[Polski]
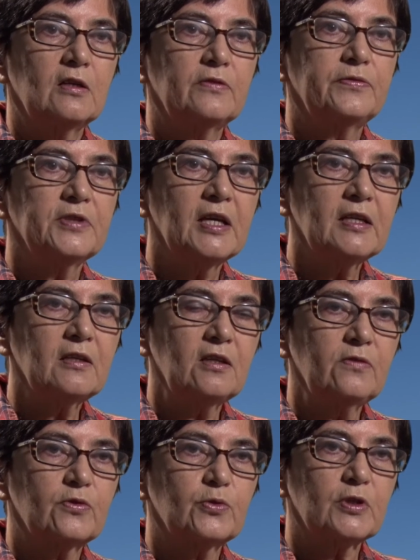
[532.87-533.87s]

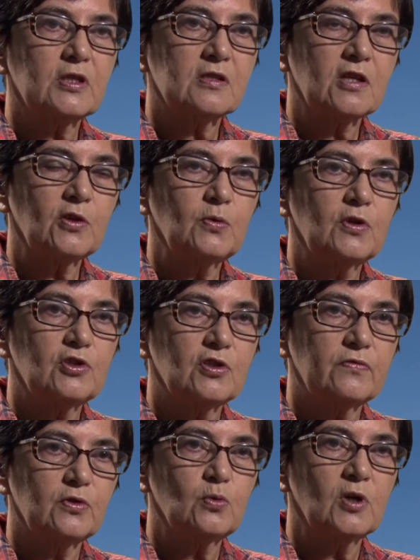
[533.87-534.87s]
wnęki, w której znajduje
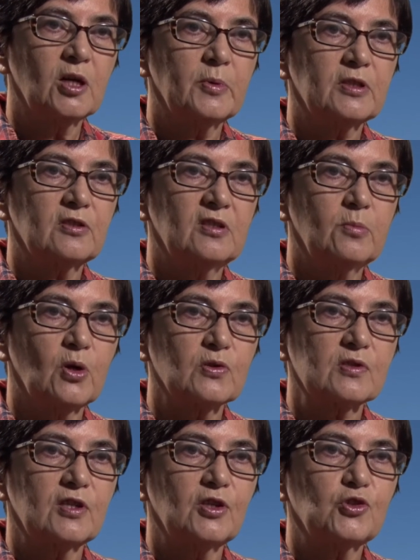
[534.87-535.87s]
się figura Matki
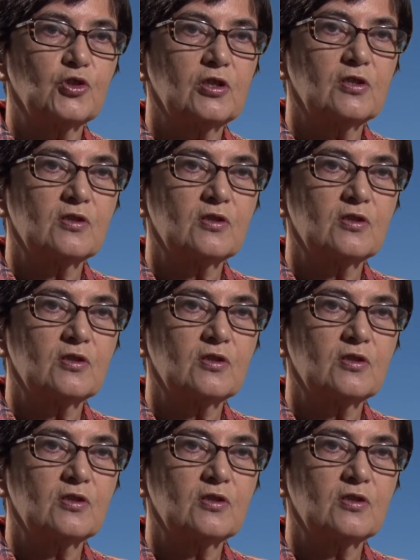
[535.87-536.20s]
Boskiej, czyli